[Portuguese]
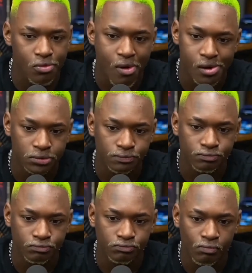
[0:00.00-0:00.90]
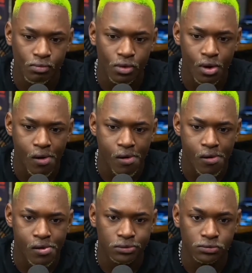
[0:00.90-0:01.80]
Muito. E você chegou a trombar a Anitta já?
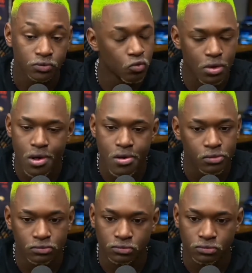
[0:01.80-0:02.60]
Nunca.